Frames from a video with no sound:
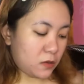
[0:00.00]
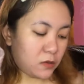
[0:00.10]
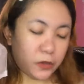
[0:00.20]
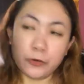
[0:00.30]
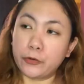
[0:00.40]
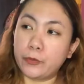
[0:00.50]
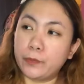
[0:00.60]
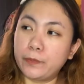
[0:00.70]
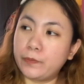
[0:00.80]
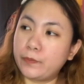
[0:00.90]
serum.
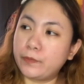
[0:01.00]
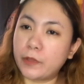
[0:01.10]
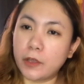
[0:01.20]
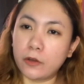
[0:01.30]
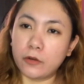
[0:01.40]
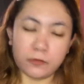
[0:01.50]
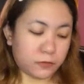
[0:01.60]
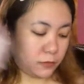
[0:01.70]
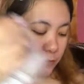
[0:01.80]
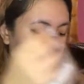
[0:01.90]
Yan o. Oh.
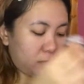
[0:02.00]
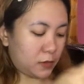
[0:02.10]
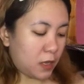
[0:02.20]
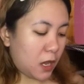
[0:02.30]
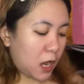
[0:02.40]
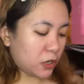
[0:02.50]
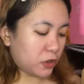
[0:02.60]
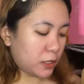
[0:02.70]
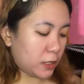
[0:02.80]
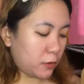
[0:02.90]
Actually,